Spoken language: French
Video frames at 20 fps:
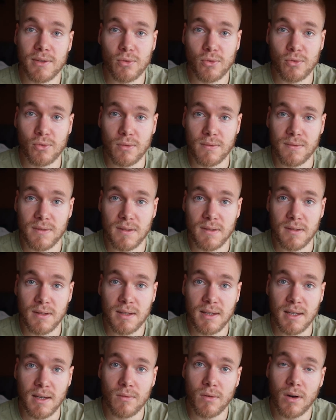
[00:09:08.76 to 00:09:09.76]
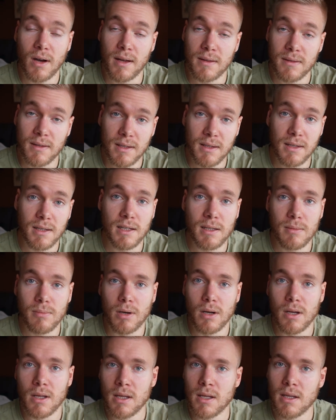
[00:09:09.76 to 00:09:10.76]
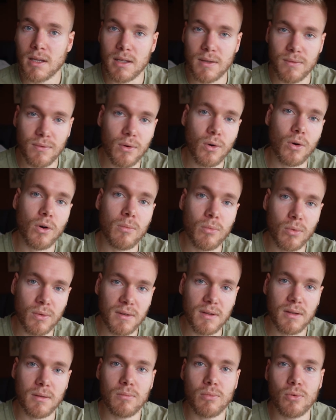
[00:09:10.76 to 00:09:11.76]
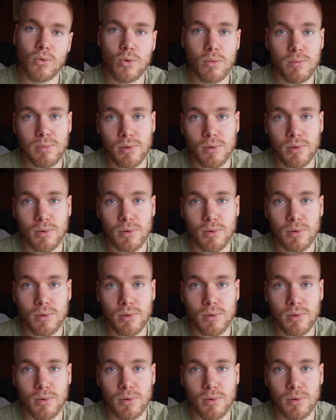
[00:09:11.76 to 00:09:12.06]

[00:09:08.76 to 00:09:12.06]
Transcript: sur son physique et avoir un équilibre, il faut remonter beaucoup